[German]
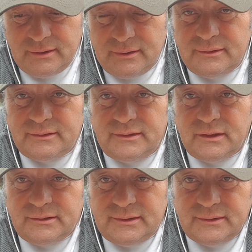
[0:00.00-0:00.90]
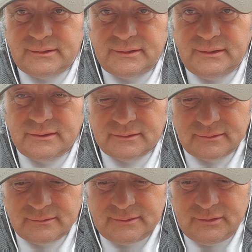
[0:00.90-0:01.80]
die, die, die,
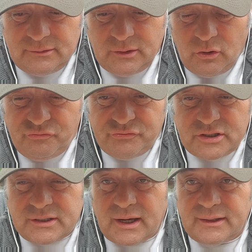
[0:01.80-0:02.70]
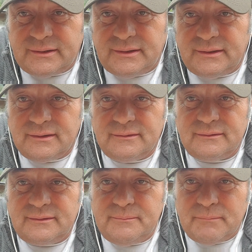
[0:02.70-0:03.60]
äh, die, die Öffentlichkeit, die,
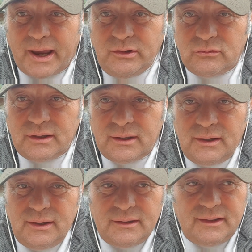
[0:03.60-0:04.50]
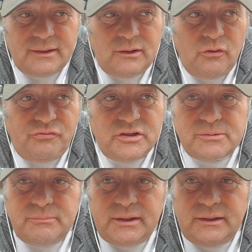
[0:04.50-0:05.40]
die Meinung der, der, der
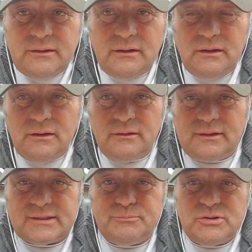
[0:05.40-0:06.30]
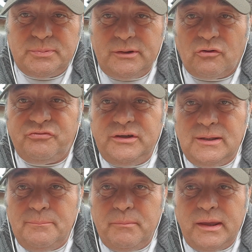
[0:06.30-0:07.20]
öffentlichen Medien, das muss man noch
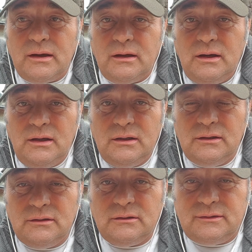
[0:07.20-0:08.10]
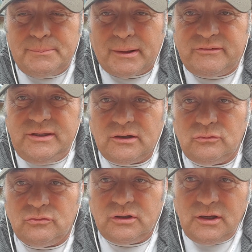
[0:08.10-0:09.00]
viel mehr äh,
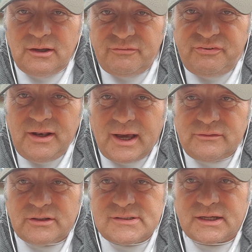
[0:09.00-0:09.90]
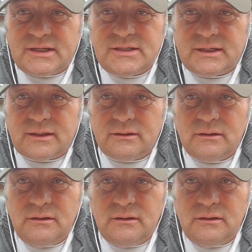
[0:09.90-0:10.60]
debattieren und viel härter ins Gericht gehen.